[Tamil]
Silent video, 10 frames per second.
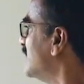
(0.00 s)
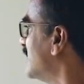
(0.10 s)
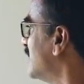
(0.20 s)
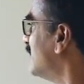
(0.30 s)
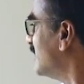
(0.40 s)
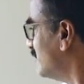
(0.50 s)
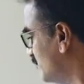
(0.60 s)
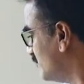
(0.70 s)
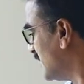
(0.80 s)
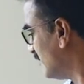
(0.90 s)
என்ன
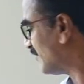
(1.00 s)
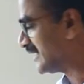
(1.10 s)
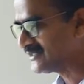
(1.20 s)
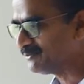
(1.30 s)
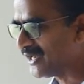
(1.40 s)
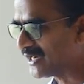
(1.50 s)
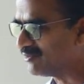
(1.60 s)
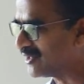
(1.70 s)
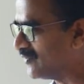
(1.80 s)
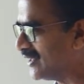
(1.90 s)
என் ஃப்ரெண்ட்ஸு பார்க்க
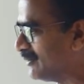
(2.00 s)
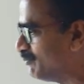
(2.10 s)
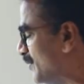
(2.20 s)
வர்றவங்கெல்லாம்